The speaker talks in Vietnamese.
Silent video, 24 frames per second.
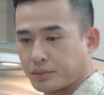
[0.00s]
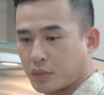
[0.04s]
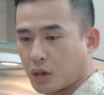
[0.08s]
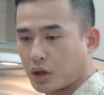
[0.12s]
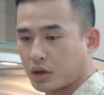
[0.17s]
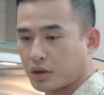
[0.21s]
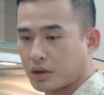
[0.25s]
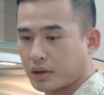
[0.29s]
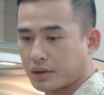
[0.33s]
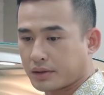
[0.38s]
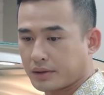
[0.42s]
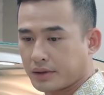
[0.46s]

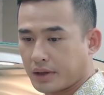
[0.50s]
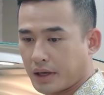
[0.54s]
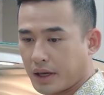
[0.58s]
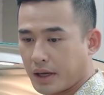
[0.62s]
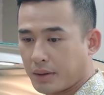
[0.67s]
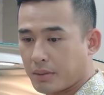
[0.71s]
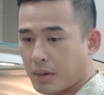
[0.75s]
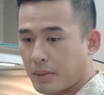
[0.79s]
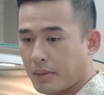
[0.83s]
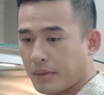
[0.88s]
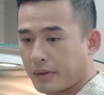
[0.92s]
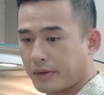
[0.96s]
Bất đắc
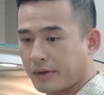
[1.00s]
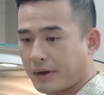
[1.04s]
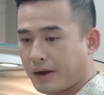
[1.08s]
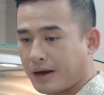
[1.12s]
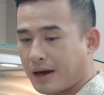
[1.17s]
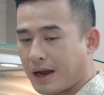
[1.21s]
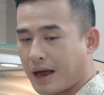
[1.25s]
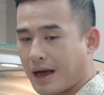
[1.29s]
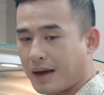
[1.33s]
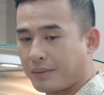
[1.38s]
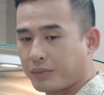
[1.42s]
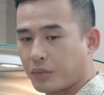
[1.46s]
dĩ bà mới
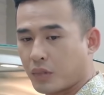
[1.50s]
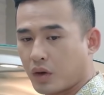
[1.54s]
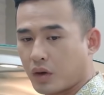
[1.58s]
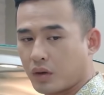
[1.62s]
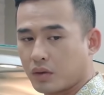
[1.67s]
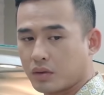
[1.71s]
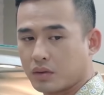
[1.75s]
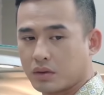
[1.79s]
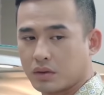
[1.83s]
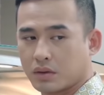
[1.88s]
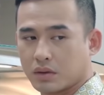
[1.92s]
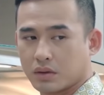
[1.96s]
phải làm
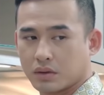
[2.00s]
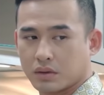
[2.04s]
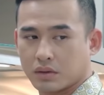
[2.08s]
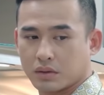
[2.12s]
thôi